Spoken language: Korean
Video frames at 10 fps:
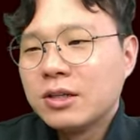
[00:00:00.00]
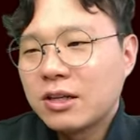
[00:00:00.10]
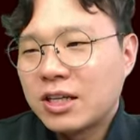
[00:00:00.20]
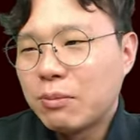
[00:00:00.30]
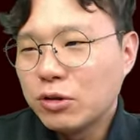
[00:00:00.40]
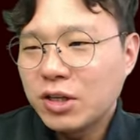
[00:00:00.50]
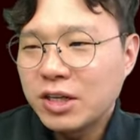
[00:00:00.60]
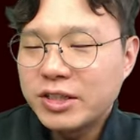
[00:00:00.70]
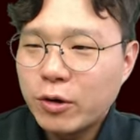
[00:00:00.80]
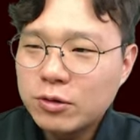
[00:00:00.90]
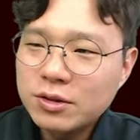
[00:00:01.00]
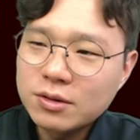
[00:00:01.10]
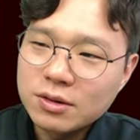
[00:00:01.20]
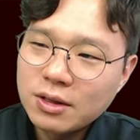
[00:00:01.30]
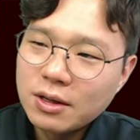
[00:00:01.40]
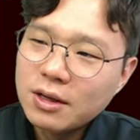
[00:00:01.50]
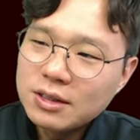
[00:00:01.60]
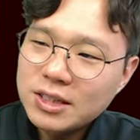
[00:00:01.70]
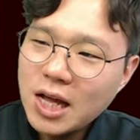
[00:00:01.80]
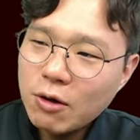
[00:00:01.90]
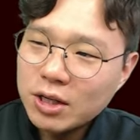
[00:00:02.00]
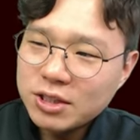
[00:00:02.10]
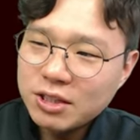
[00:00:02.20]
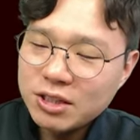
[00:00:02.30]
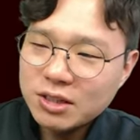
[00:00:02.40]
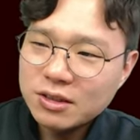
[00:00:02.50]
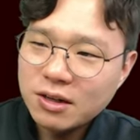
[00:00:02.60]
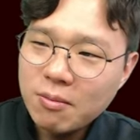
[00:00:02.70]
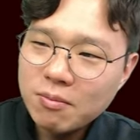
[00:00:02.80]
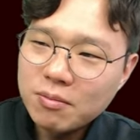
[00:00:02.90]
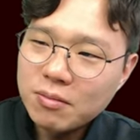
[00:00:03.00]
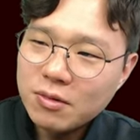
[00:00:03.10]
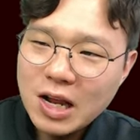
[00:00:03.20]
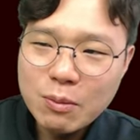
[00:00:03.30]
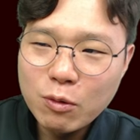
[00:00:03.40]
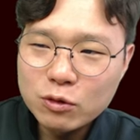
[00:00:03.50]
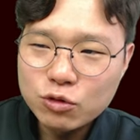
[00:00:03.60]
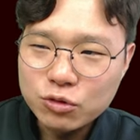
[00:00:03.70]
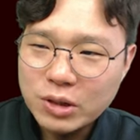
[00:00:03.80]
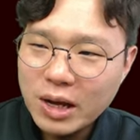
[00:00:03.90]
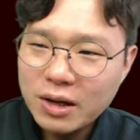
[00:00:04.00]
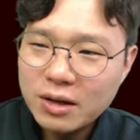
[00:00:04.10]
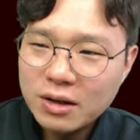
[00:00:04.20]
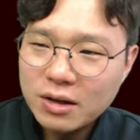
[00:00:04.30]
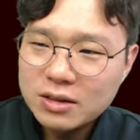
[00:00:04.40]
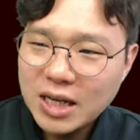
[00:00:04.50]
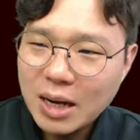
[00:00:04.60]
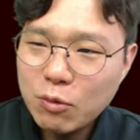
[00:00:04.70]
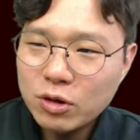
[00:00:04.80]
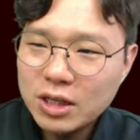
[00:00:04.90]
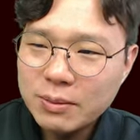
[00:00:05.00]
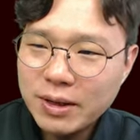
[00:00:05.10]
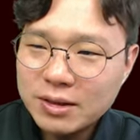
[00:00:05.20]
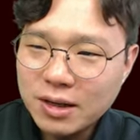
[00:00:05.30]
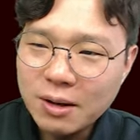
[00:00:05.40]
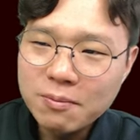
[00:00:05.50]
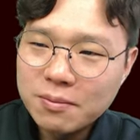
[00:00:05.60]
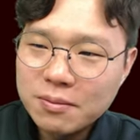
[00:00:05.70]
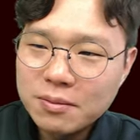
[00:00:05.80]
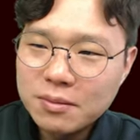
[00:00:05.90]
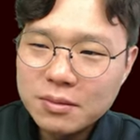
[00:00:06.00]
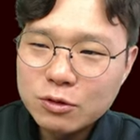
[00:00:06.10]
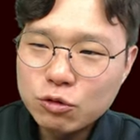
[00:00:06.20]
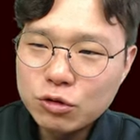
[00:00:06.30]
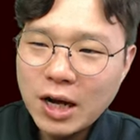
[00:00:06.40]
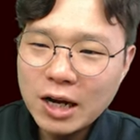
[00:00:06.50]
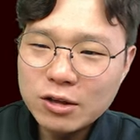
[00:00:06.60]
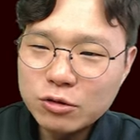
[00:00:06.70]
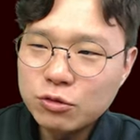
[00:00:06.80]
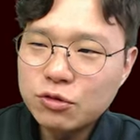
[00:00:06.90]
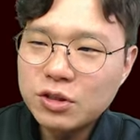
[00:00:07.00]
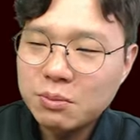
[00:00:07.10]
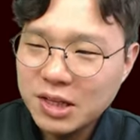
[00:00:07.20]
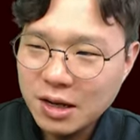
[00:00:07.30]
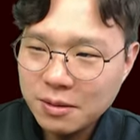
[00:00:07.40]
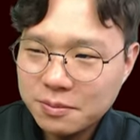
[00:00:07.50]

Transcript: 기본적인 재료는 사과 70g, 레몬 2개, 자몽 200g, 꿀 1큰술입니다.